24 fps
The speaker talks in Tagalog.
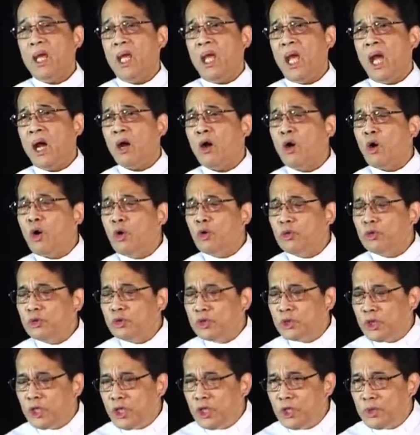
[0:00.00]
a
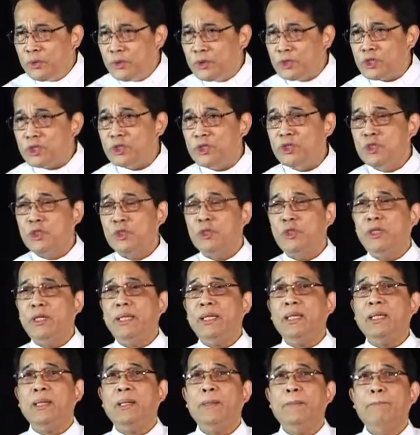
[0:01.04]
continuous
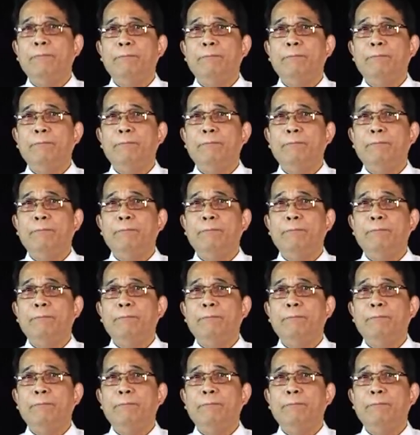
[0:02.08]
journey.